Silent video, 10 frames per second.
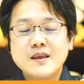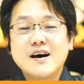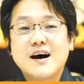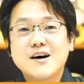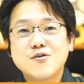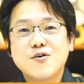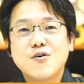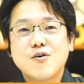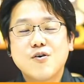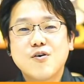あ
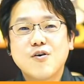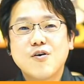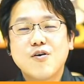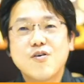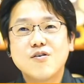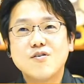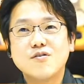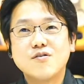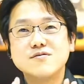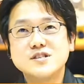の
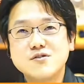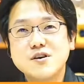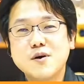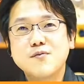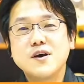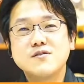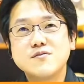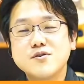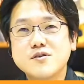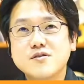うちの今、
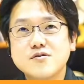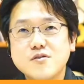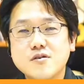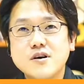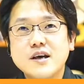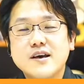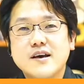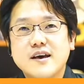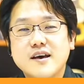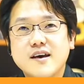Facebook の、
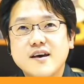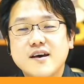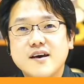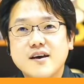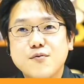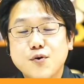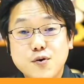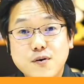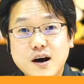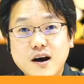えー、
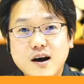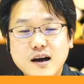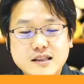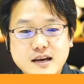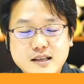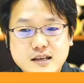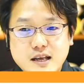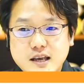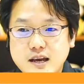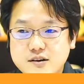フォロワーがだいたい
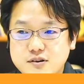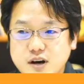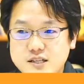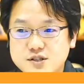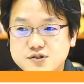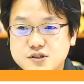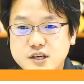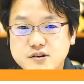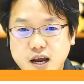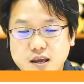780人
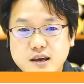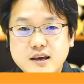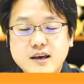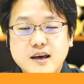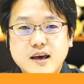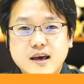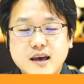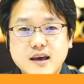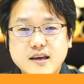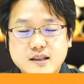ぐらい、
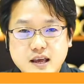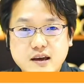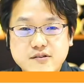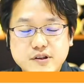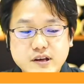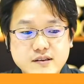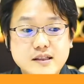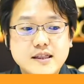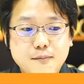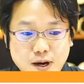えー、いてくだ
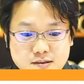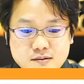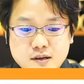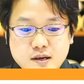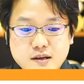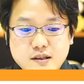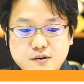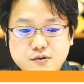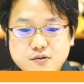さってます。で、この